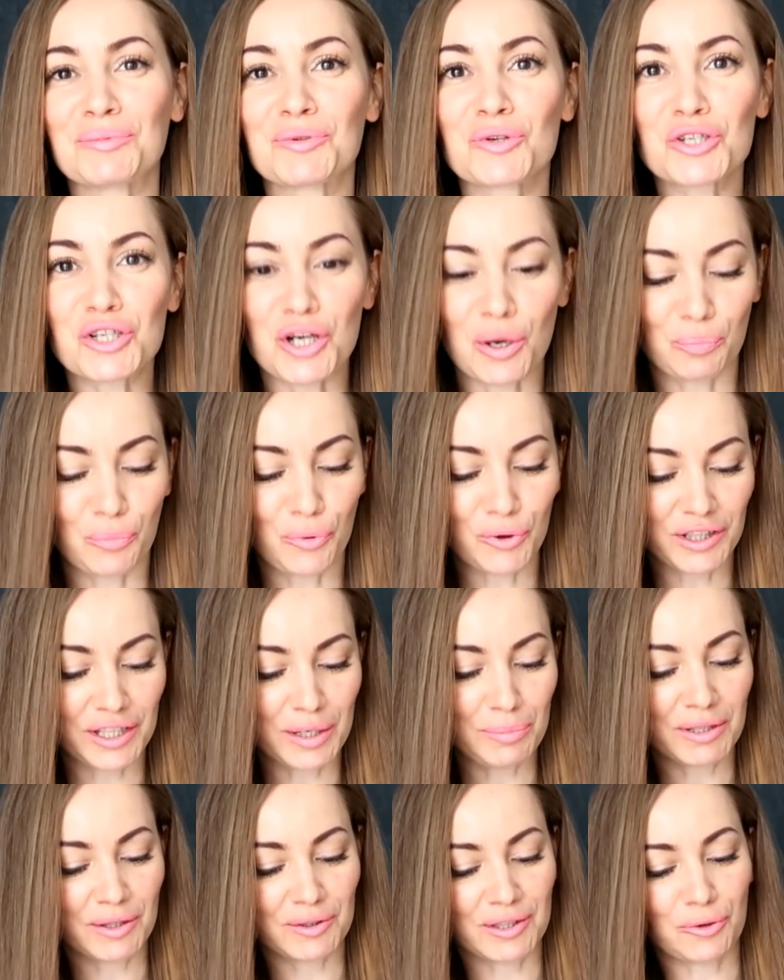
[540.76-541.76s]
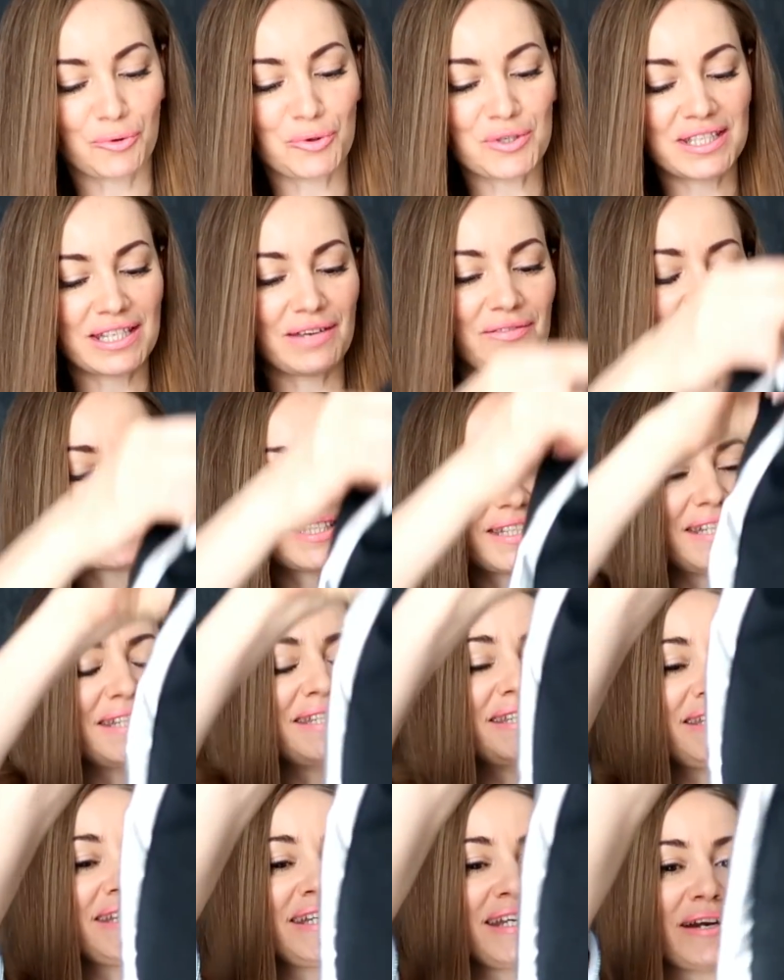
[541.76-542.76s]
немножко под именно такой советский
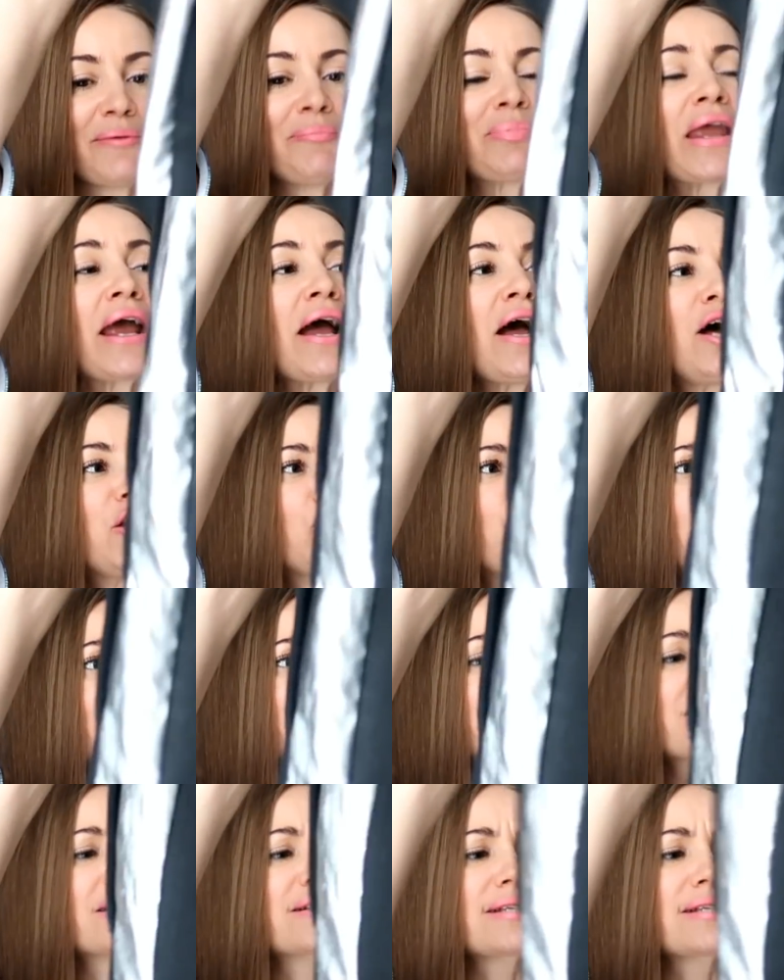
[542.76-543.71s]
стиль. Но я бы не